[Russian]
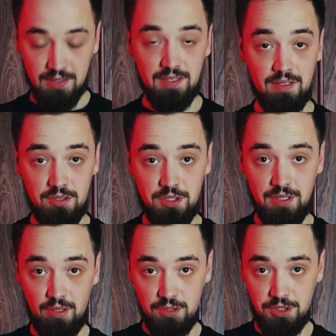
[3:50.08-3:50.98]
Следующее
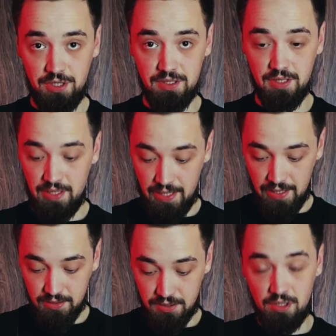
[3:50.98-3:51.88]
на очереди –
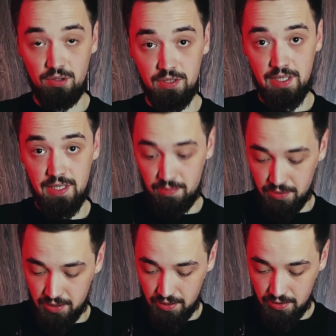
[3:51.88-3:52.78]
это зеленое
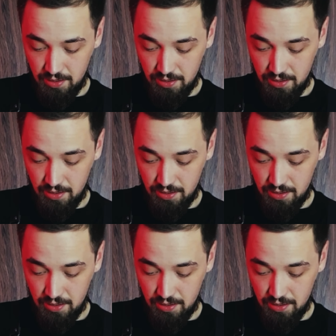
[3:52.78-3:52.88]
яблоко.